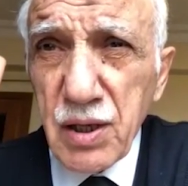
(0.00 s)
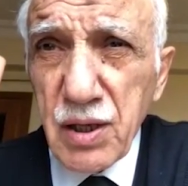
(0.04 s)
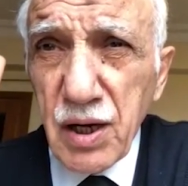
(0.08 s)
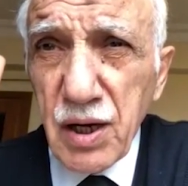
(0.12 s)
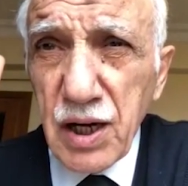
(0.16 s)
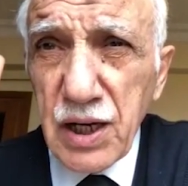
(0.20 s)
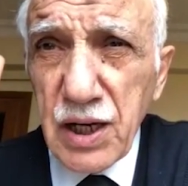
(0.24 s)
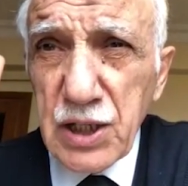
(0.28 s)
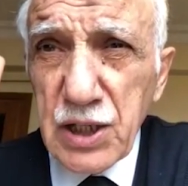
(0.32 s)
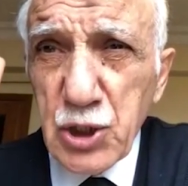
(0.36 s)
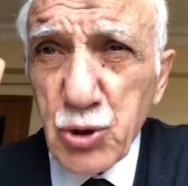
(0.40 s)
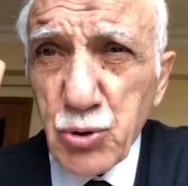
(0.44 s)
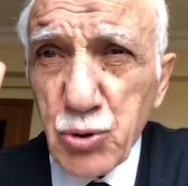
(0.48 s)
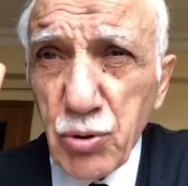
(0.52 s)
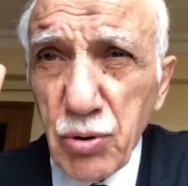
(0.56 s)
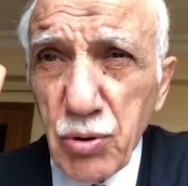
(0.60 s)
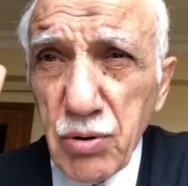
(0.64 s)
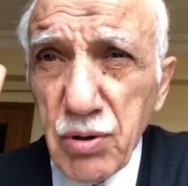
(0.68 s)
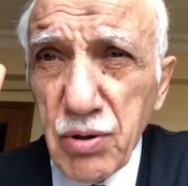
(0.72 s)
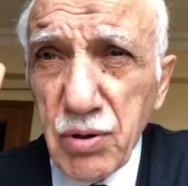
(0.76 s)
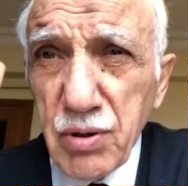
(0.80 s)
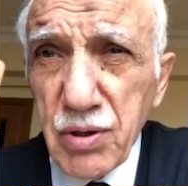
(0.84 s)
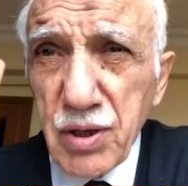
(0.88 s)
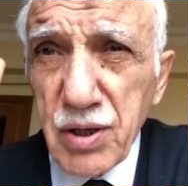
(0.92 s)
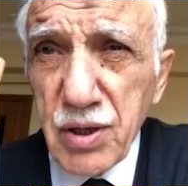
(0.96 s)
Aristo.
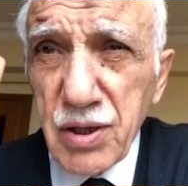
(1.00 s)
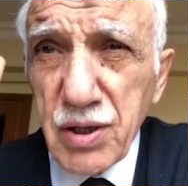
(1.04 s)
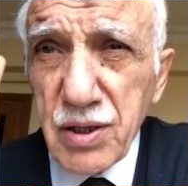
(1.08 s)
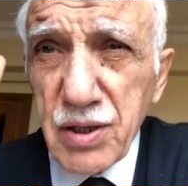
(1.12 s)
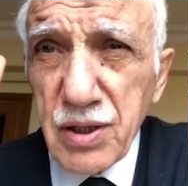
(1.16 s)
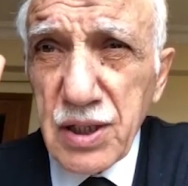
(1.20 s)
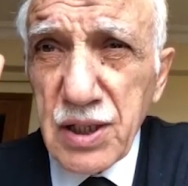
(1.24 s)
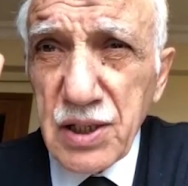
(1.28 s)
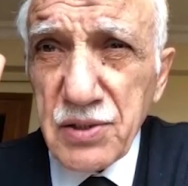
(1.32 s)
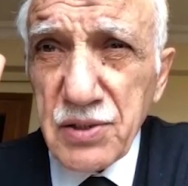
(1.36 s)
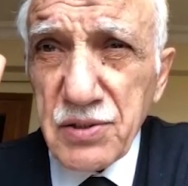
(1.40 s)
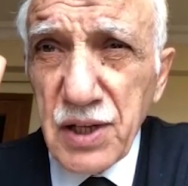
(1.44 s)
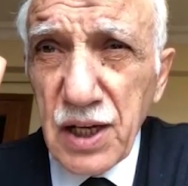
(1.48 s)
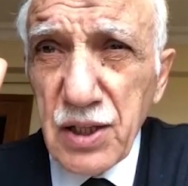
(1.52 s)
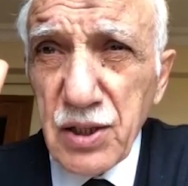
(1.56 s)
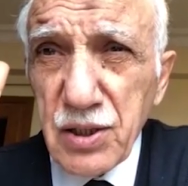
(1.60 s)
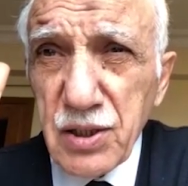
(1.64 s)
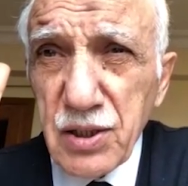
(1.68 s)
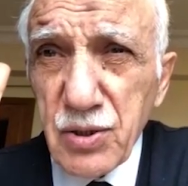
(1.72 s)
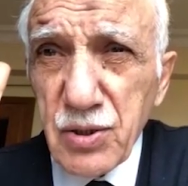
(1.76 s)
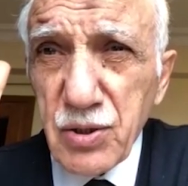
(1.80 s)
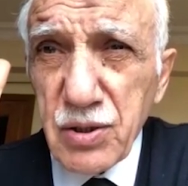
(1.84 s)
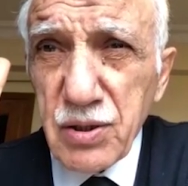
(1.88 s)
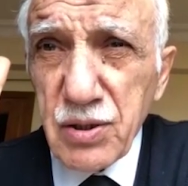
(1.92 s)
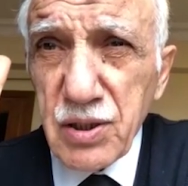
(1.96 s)
İnsan
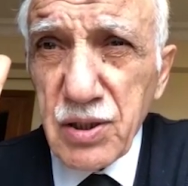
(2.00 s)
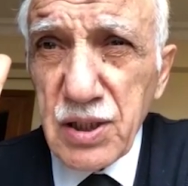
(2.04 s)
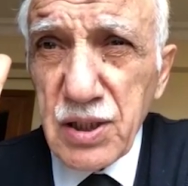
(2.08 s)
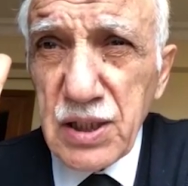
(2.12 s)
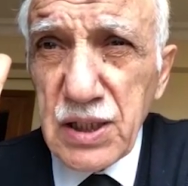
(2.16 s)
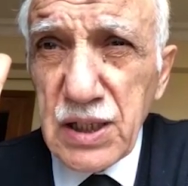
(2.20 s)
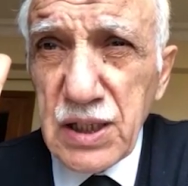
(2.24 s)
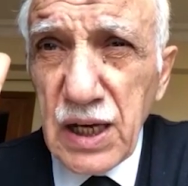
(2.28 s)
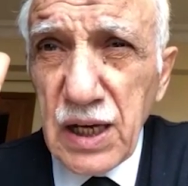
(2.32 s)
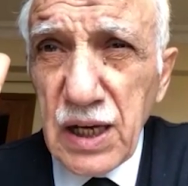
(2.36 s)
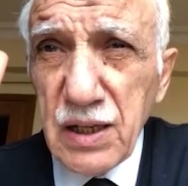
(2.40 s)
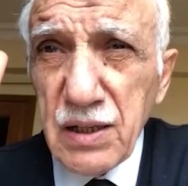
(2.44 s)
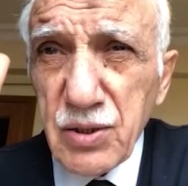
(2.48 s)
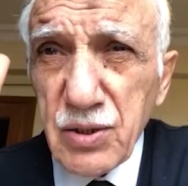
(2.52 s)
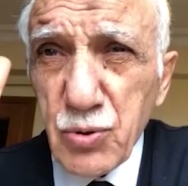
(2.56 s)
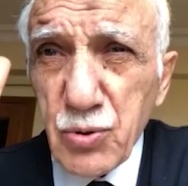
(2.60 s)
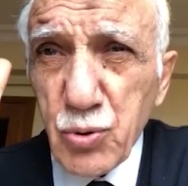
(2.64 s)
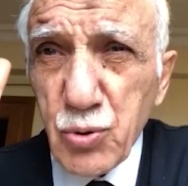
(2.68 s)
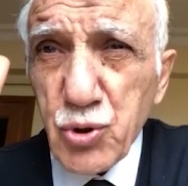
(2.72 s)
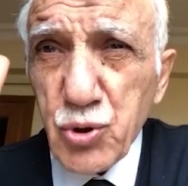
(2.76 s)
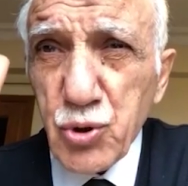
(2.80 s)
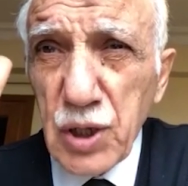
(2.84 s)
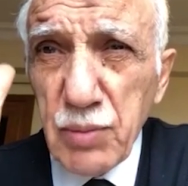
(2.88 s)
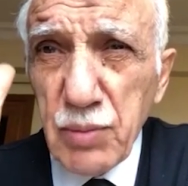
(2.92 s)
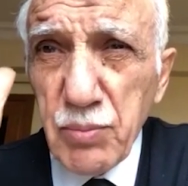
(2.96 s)
yiyen,
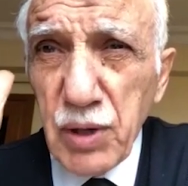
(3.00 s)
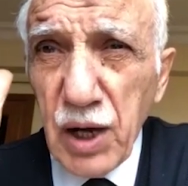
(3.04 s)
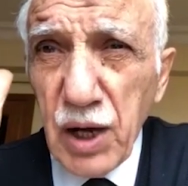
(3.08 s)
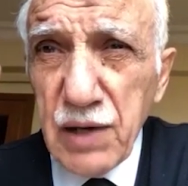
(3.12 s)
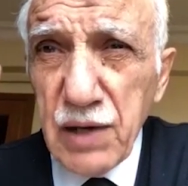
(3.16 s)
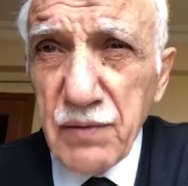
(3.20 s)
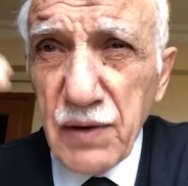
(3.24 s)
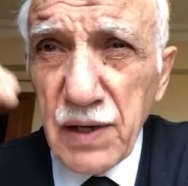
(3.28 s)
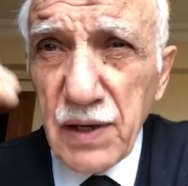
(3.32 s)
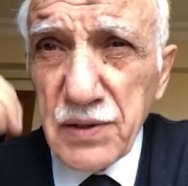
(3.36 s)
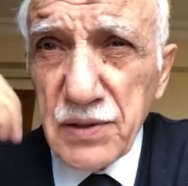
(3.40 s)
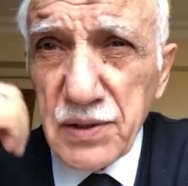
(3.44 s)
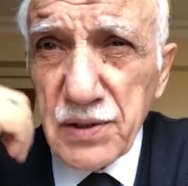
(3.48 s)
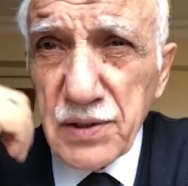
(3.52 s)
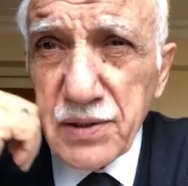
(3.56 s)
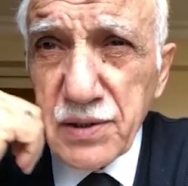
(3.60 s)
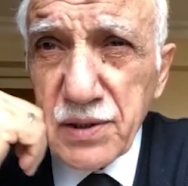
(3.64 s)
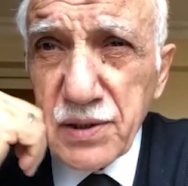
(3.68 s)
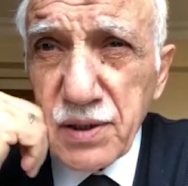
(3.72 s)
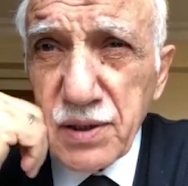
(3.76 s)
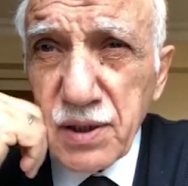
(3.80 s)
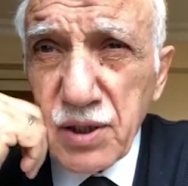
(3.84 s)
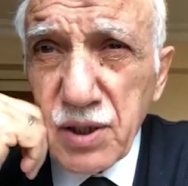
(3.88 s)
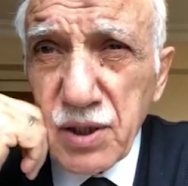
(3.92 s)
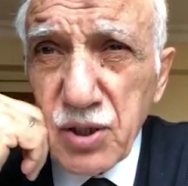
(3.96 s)
düşünen bir hayvandır.